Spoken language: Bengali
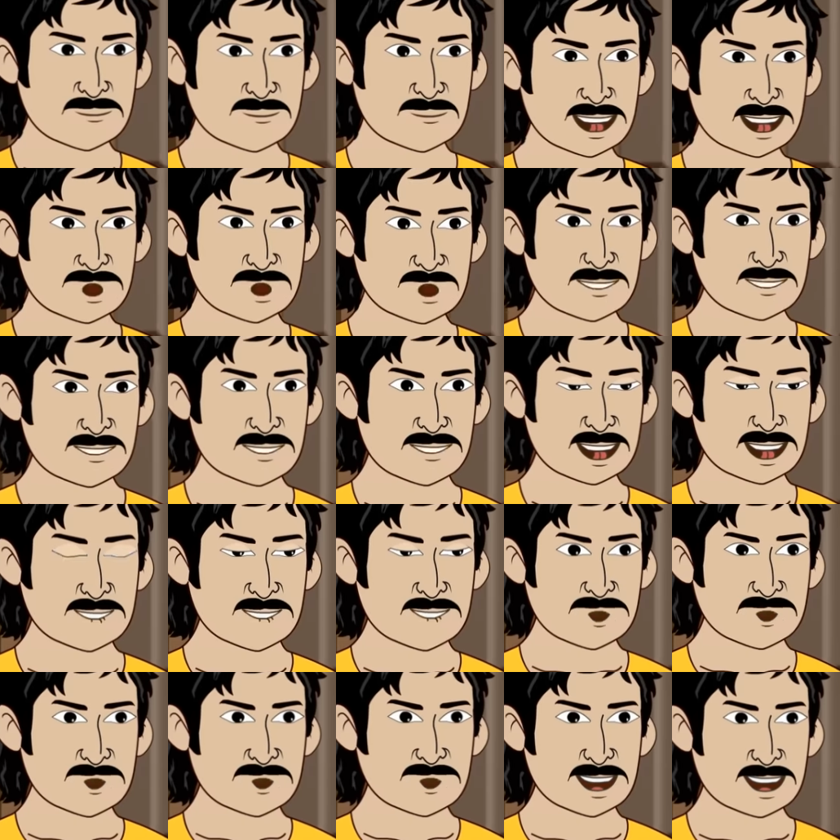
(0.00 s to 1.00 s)
ভাঙা
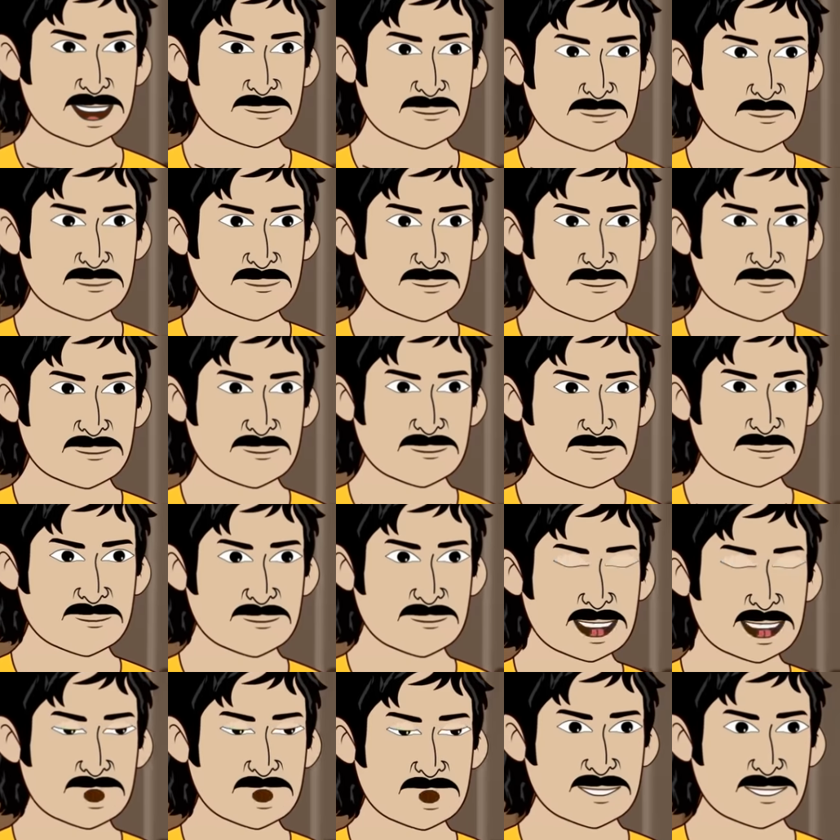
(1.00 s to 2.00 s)
চাল দিয়ে
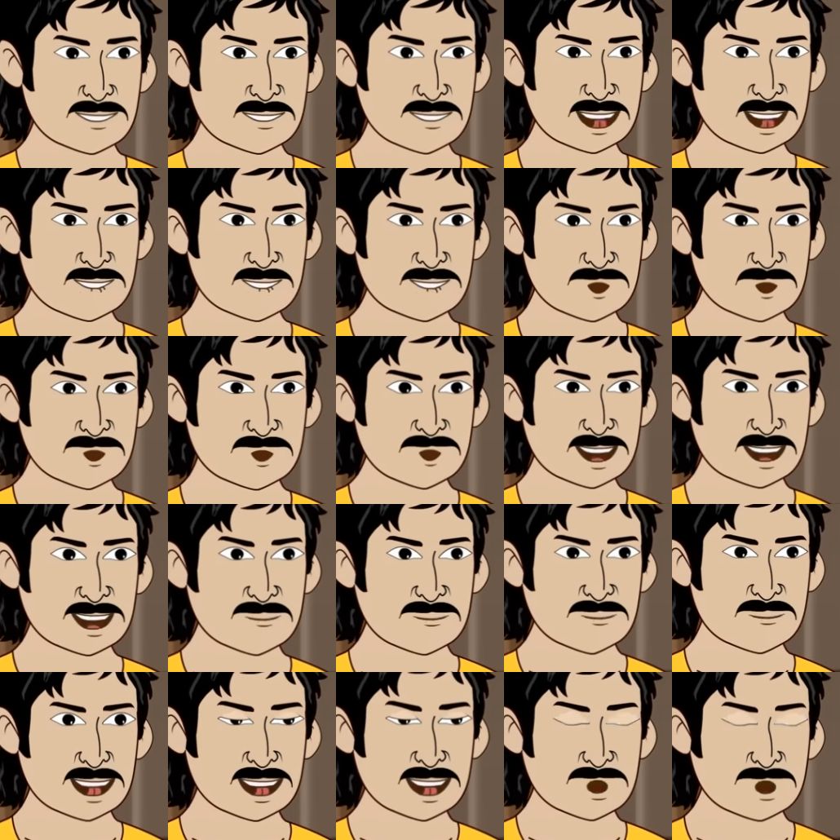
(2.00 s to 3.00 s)
এখন আর আকাশ
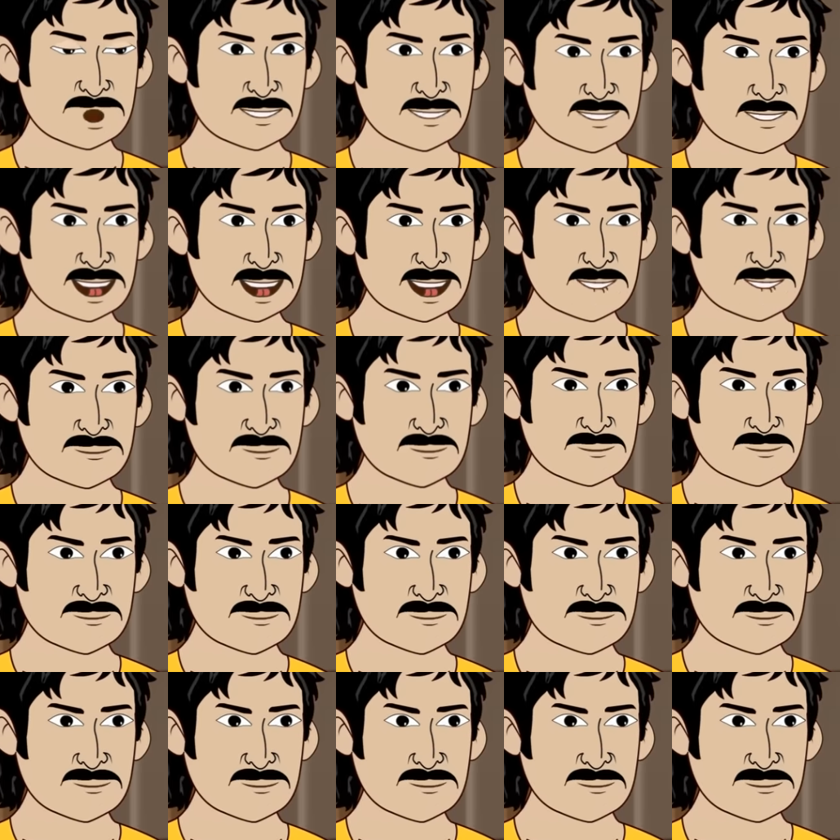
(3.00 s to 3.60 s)
দেখা যাচ্ছে না